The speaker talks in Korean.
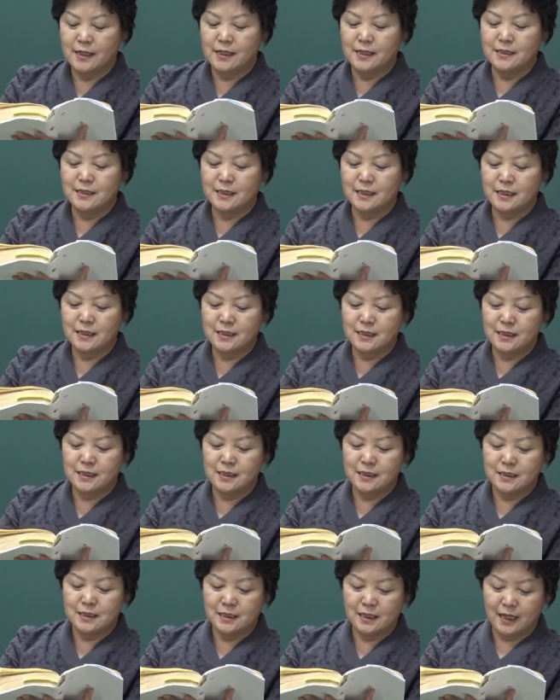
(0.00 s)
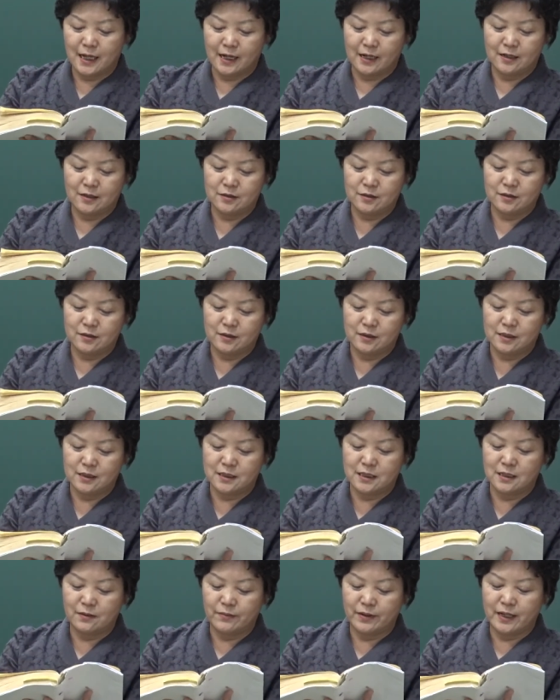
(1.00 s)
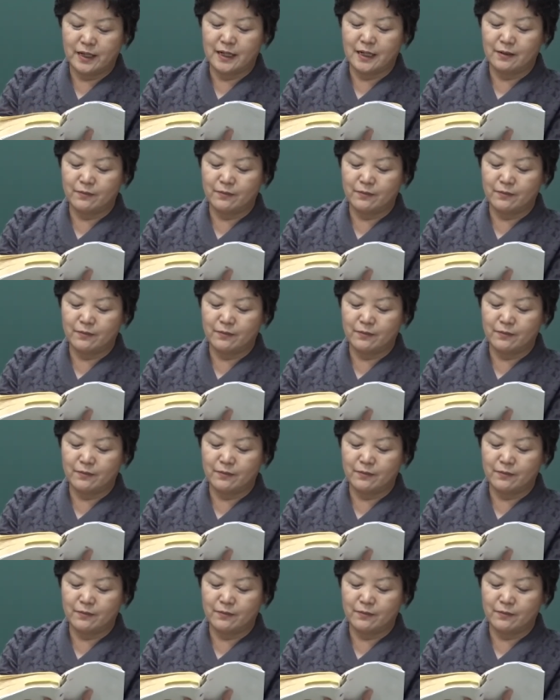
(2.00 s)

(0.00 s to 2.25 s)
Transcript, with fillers: 시지 시행 그저 그칠만